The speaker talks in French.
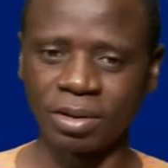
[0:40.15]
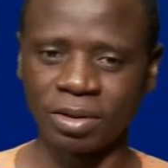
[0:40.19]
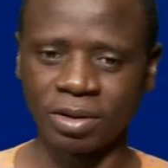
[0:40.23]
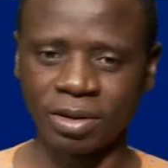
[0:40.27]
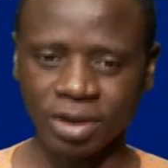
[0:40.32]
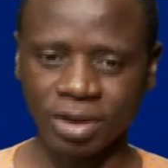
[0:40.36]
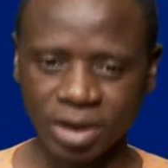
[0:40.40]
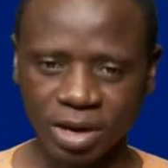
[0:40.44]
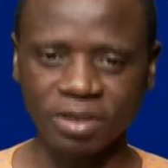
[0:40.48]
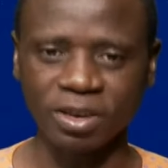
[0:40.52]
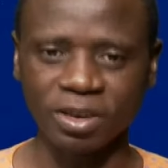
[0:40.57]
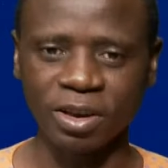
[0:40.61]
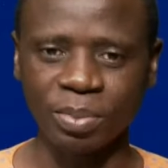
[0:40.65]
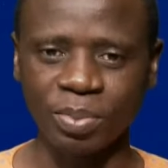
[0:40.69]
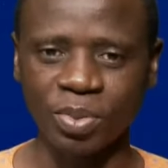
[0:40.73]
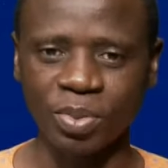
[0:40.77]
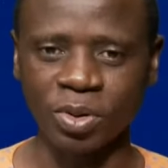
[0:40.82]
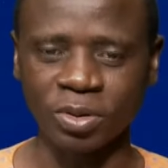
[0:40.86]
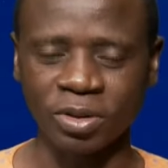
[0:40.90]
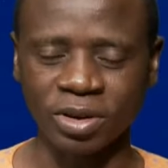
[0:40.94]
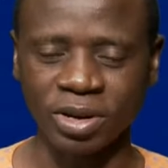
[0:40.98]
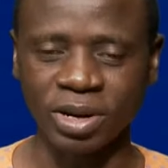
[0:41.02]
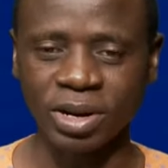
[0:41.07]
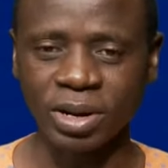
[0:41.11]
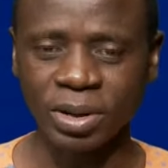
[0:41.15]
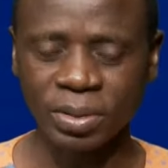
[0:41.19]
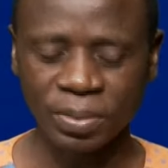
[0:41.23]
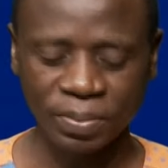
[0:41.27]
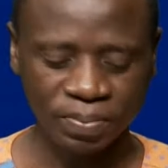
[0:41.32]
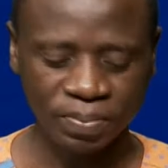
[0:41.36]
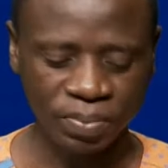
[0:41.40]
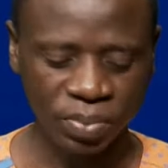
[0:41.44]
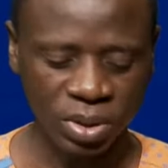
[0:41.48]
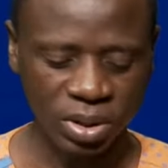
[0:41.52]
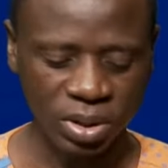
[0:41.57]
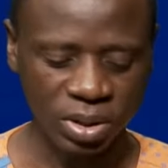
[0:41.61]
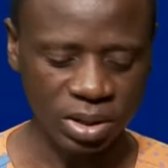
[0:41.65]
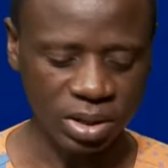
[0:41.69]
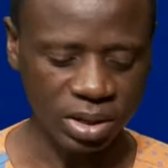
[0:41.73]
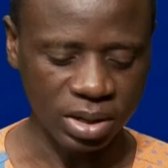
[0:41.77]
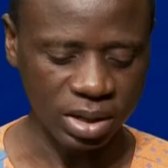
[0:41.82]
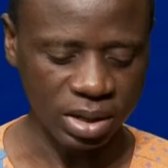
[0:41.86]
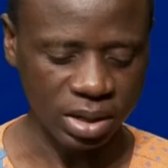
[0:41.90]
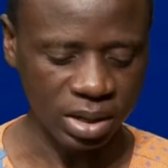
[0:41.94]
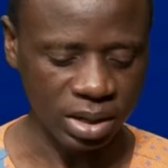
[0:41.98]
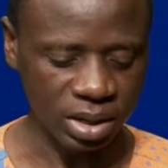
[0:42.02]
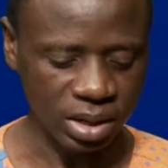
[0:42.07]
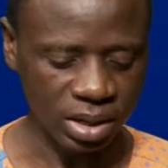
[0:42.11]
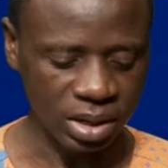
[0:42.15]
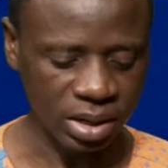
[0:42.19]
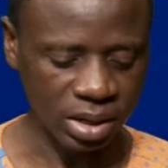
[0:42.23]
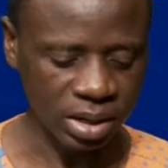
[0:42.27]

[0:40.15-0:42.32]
très important et